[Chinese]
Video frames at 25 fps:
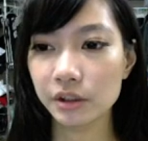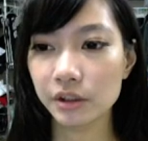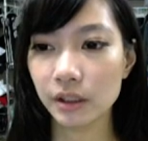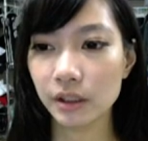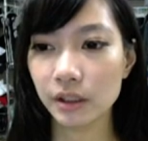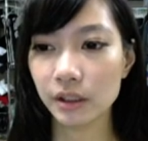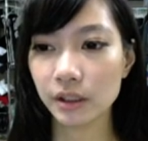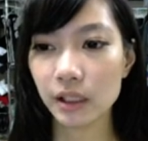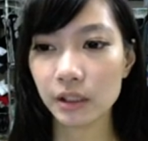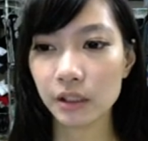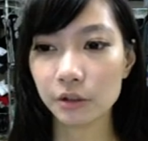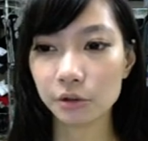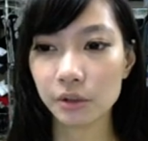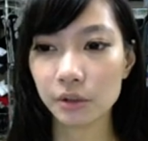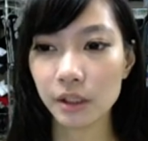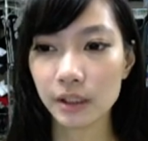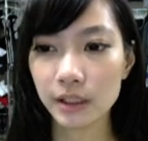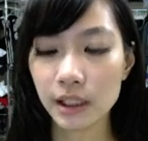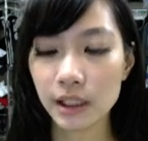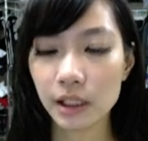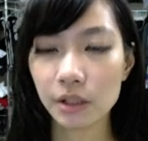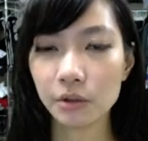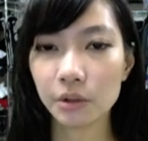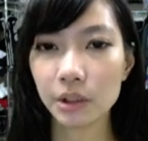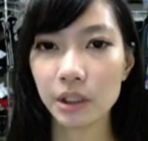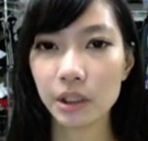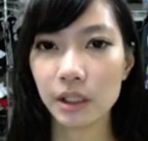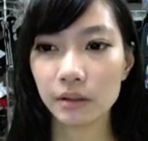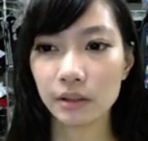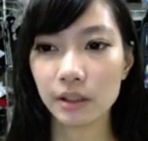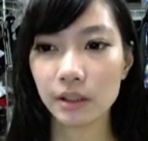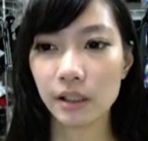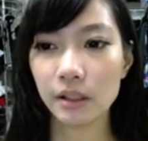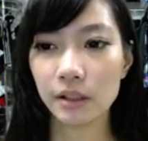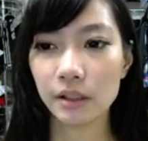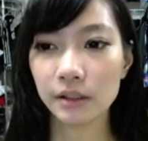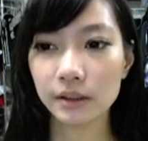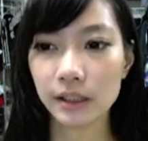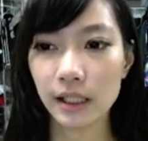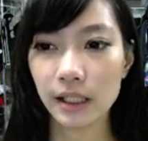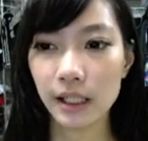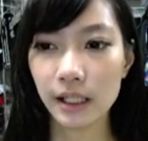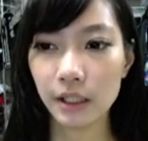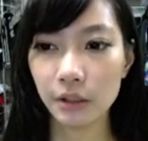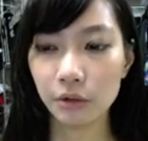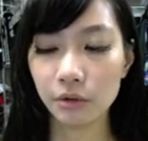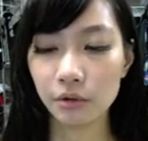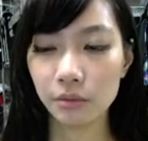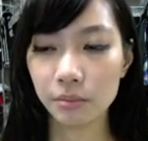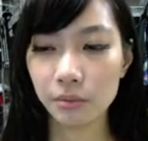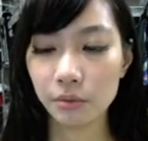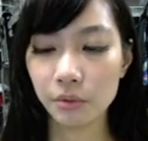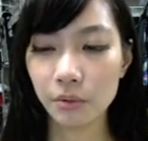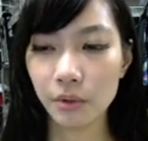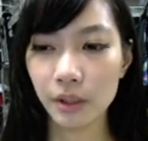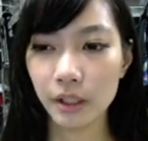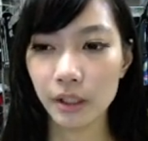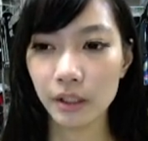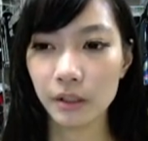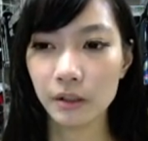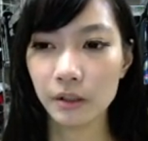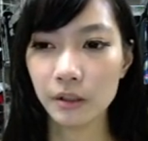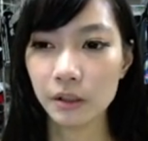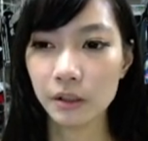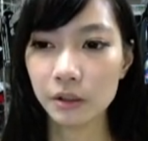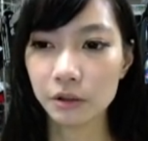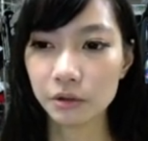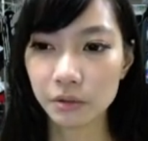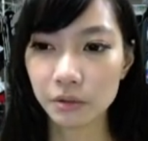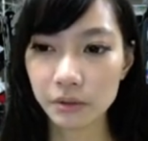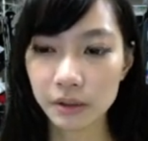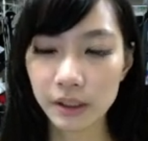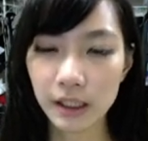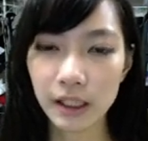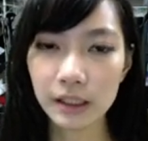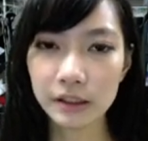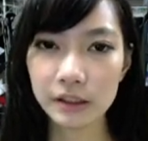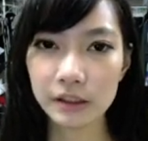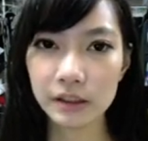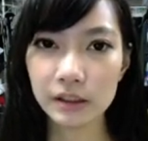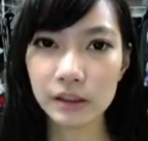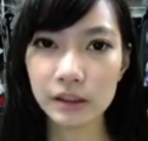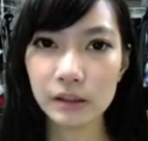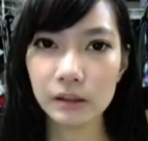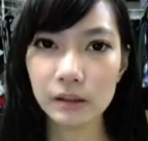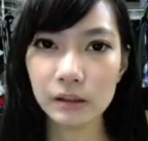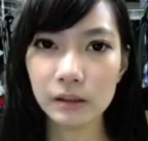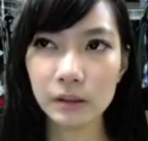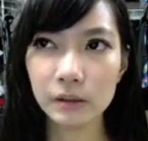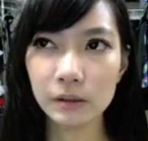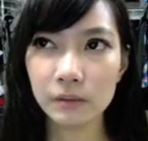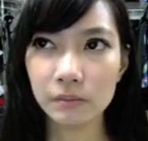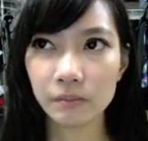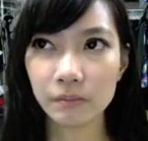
要算要要到，可是他已读不回，说不定他只是。